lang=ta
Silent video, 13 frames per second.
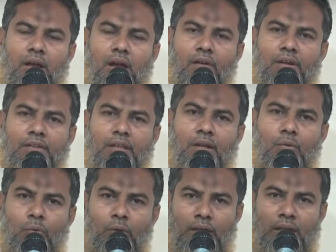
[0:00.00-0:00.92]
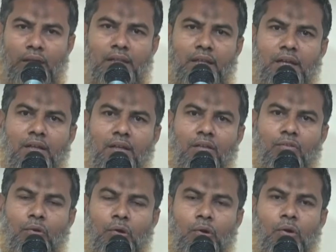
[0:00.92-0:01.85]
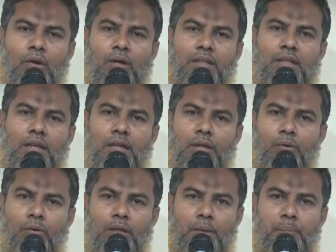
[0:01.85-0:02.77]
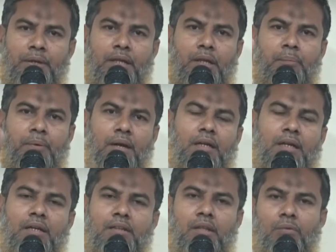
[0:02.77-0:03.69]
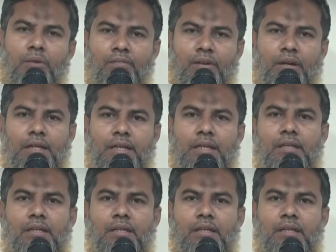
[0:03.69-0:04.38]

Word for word: அவர் தரக்கூடிய அந்த சொற்குலோகத்தில் என்னோடு இப்படி இருப்பார்கள் என்று தன்னுடைய விரலை